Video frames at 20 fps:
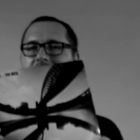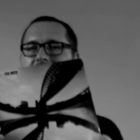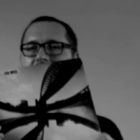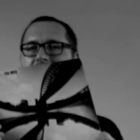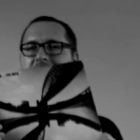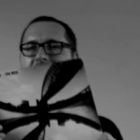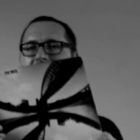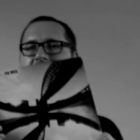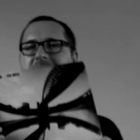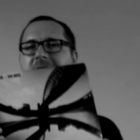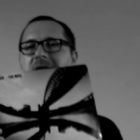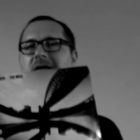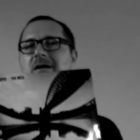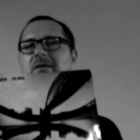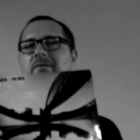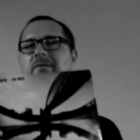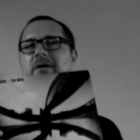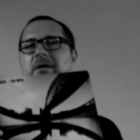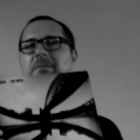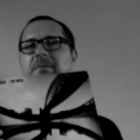das beste
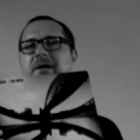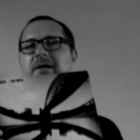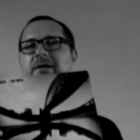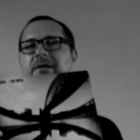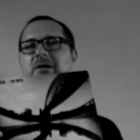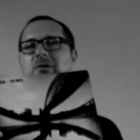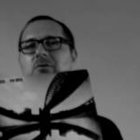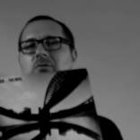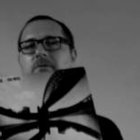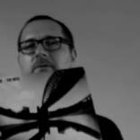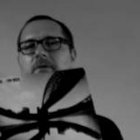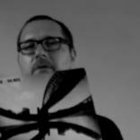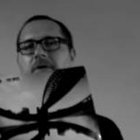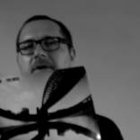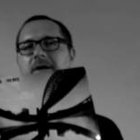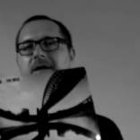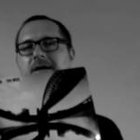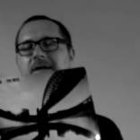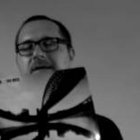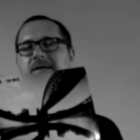Cover im Katalog von The
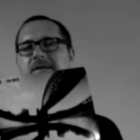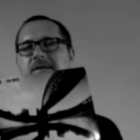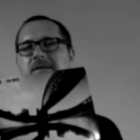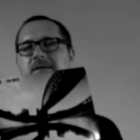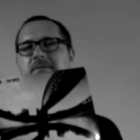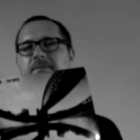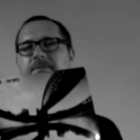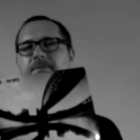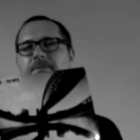Nice.